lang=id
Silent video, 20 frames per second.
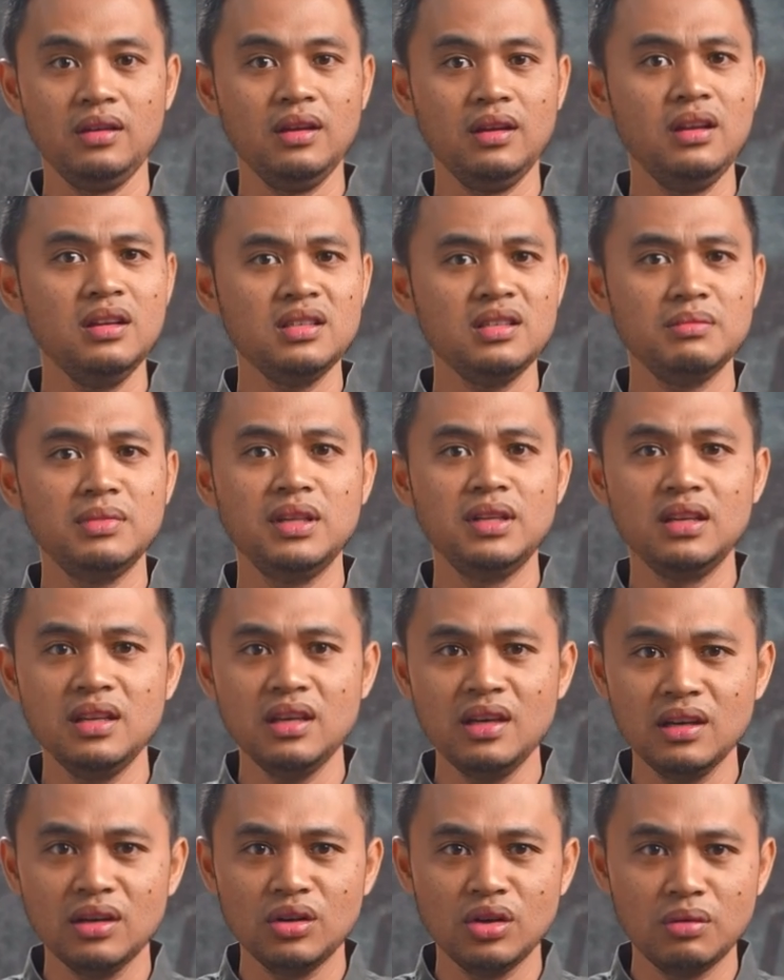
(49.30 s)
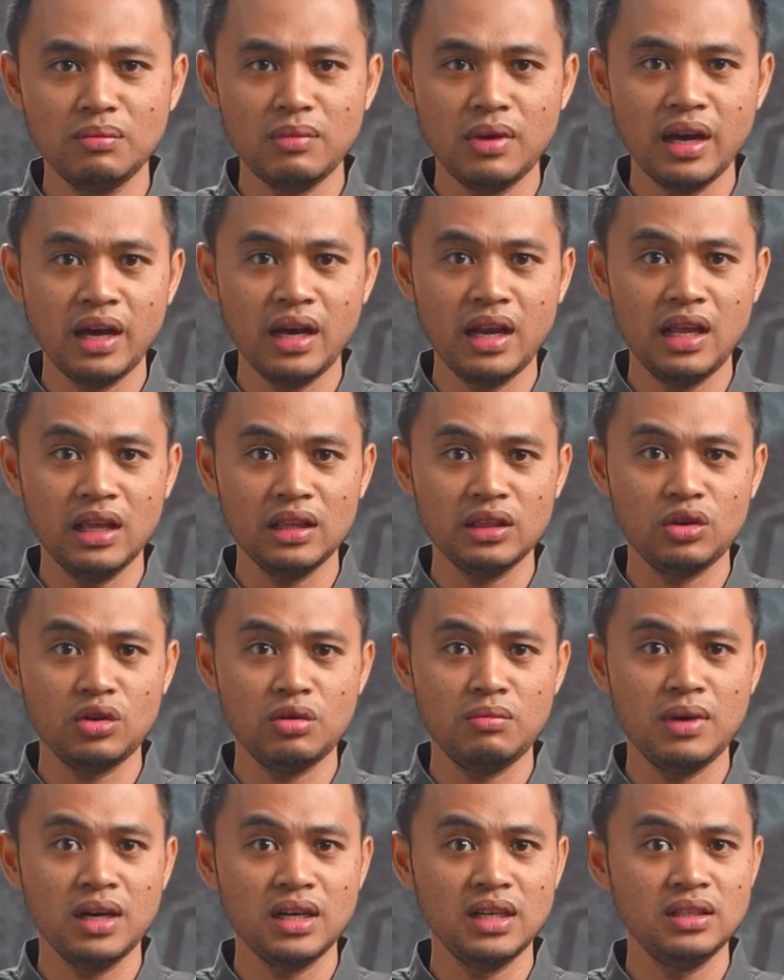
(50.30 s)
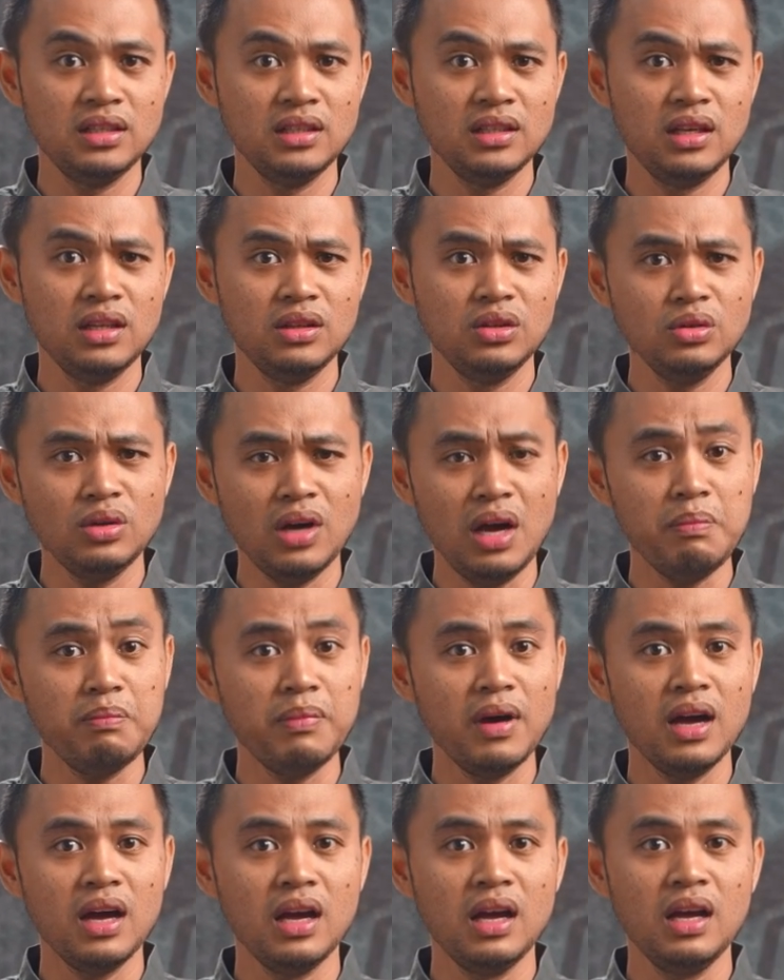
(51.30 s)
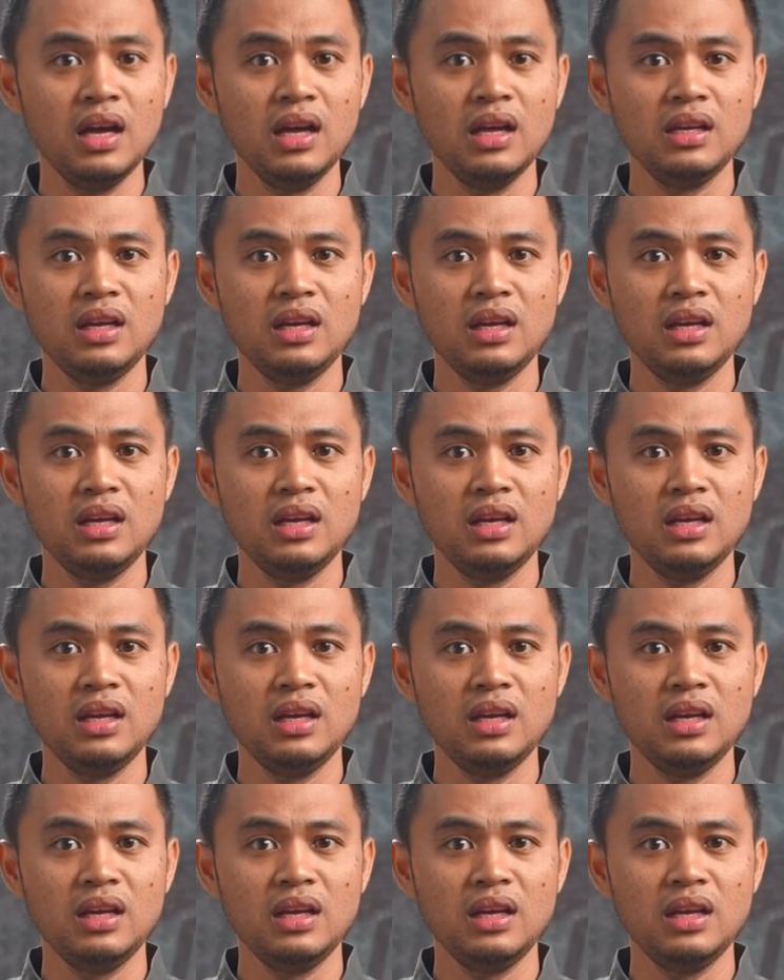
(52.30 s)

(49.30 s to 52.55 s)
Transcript: jadi sebenarnya gelombang elektromagnetik itu apa?